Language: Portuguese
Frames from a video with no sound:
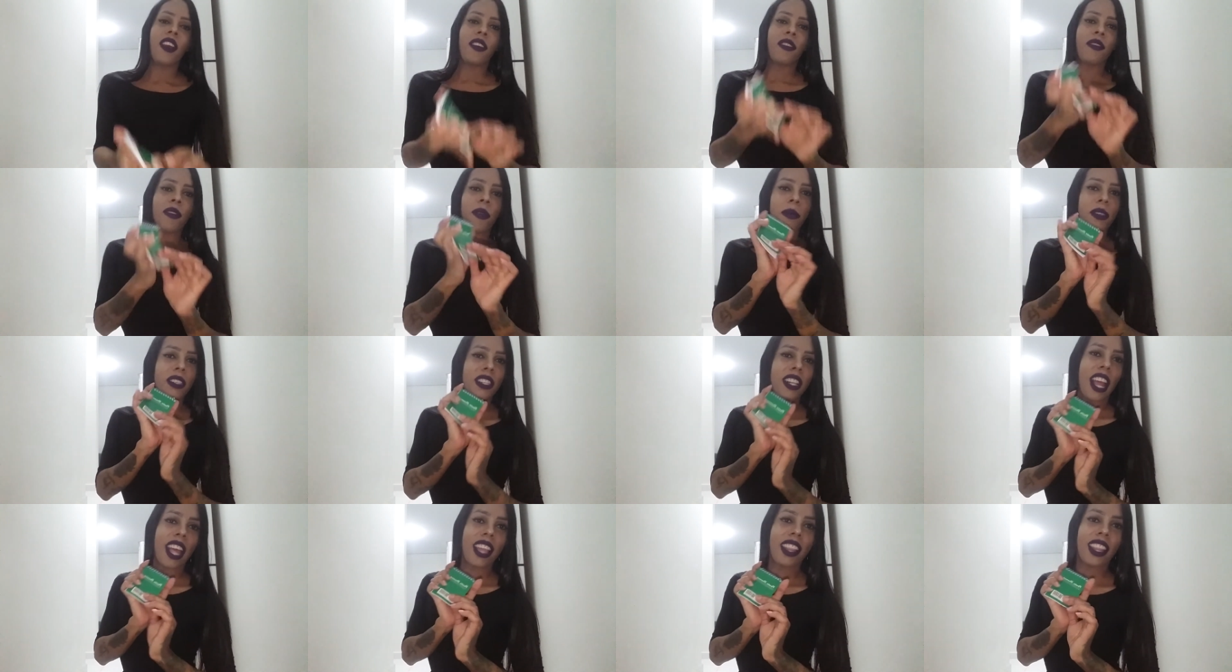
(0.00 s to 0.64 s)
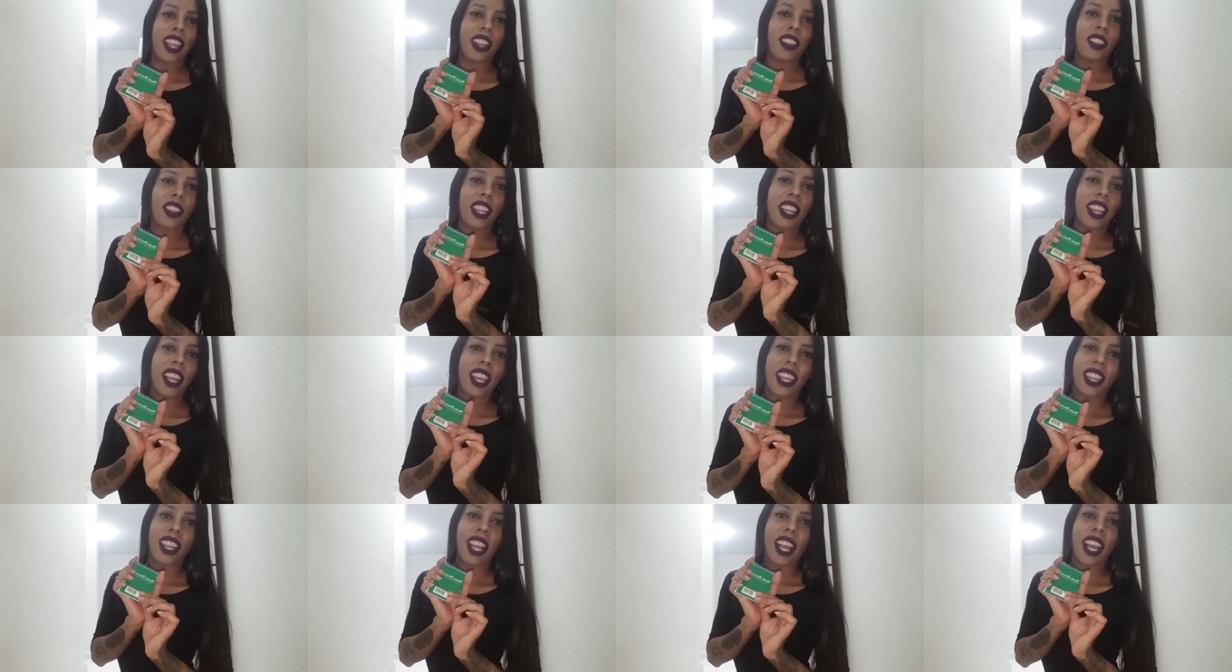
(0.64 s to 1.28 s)
Vamos lá, tá
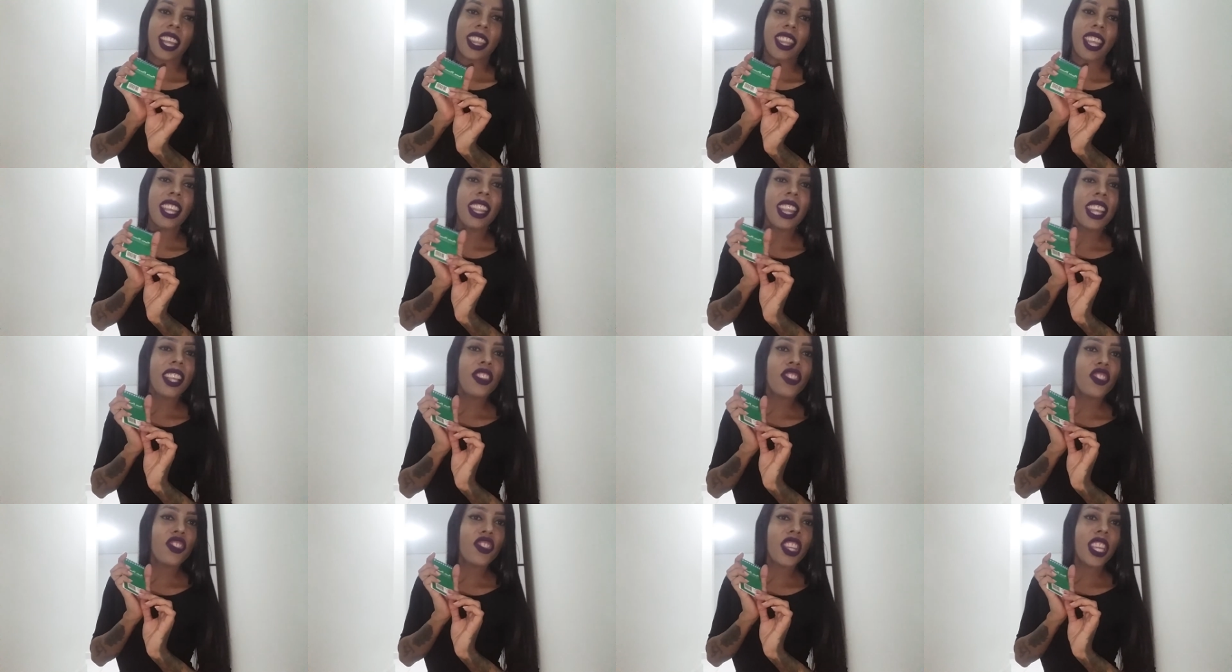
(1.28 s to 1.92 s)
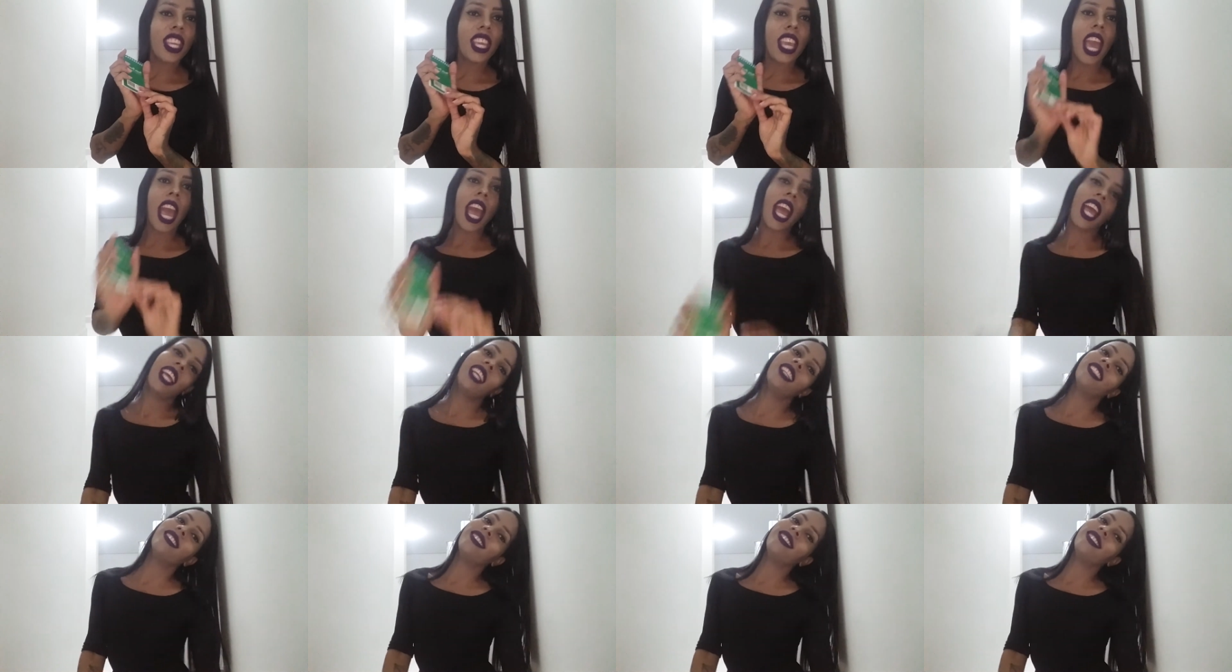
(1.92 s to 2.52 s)
anotada aqui na cadernetinha.